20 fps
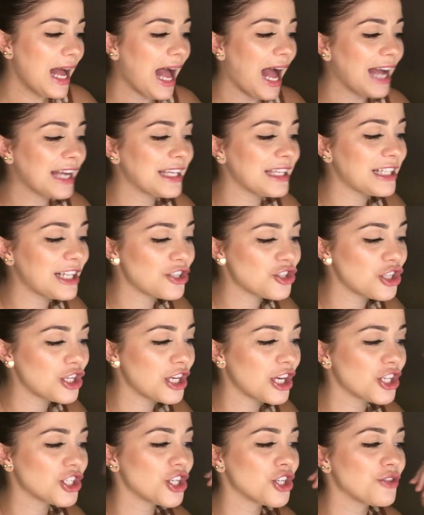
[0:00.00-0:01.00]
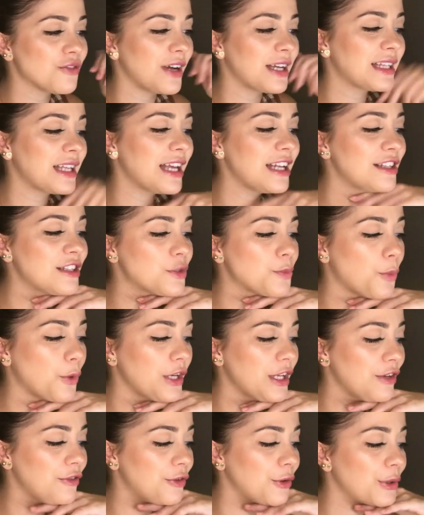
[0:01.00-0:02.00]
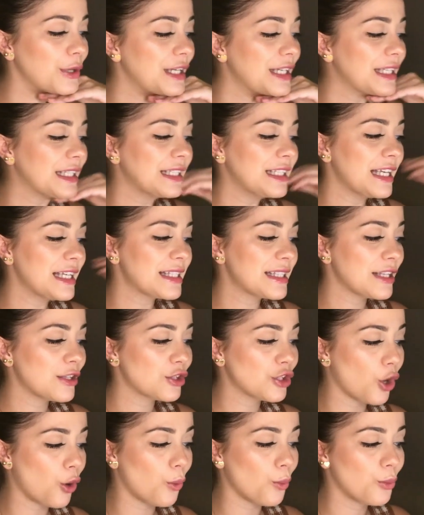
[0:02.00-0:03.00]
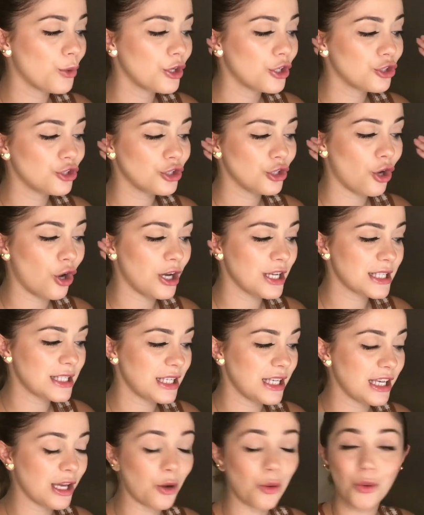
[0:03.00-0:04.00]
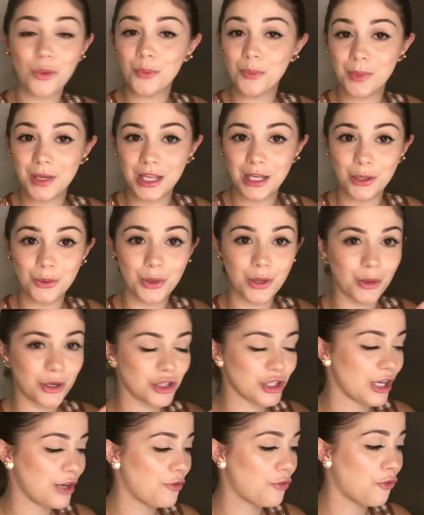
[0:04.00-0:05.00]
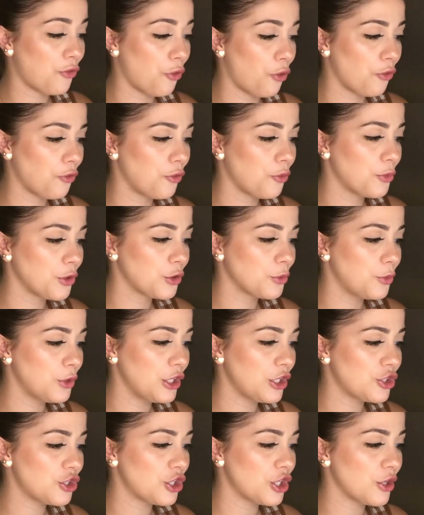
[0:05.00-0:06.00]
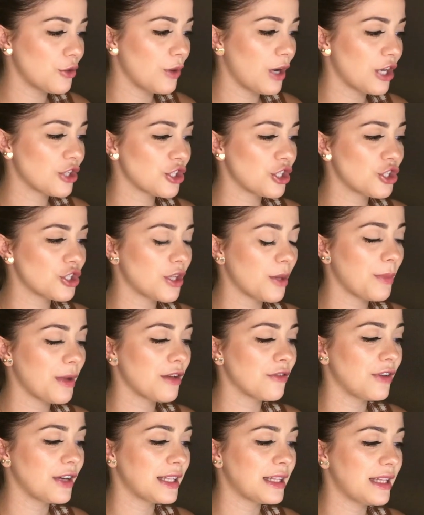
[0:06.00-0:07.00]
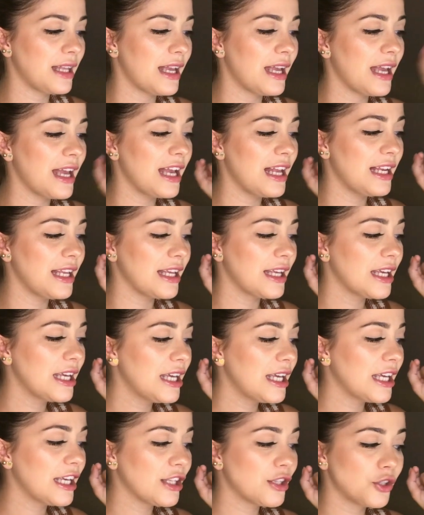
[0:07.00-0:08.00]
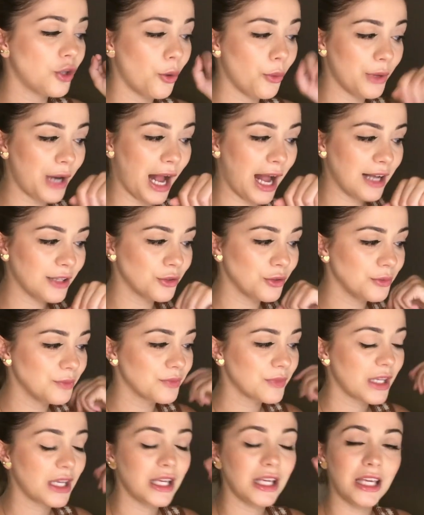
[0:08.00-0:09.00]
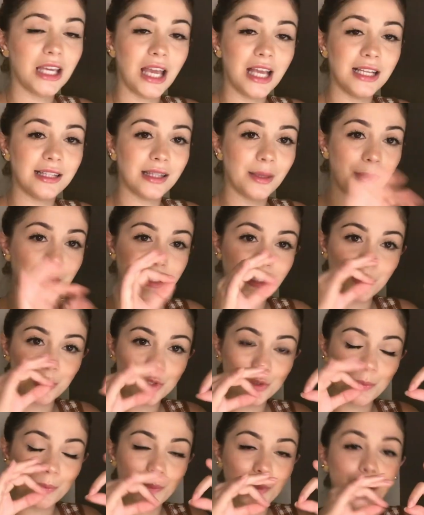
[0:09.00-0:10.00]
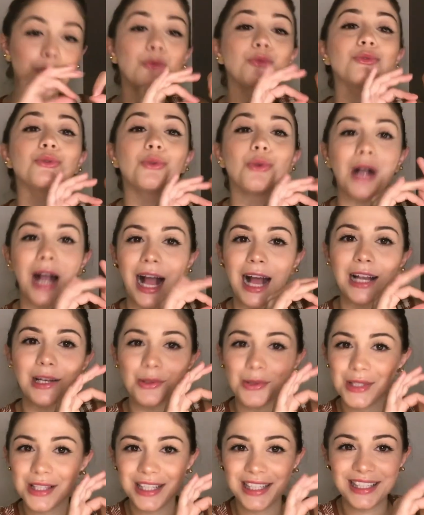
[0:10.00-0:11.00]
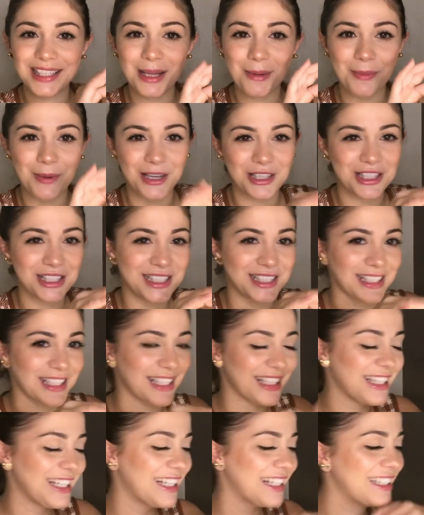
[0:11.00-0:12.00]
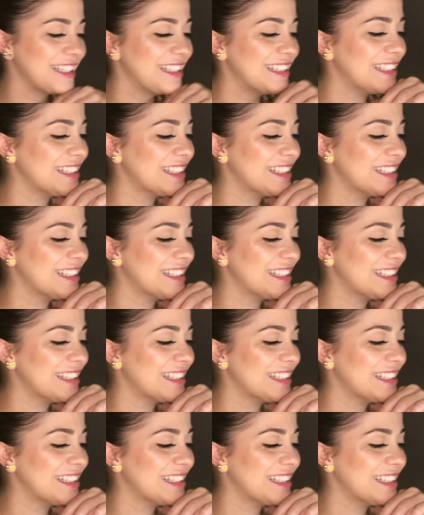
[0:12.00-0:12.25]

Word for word: Aqui na Shein a gente vai ter ele disponível nesse tom de rosinha com brilho, que eu achei fofo, muito bonitinho. A gente também vai ter ele em dourado, e ele também tem uns pirunducalhos ali na partezinha da,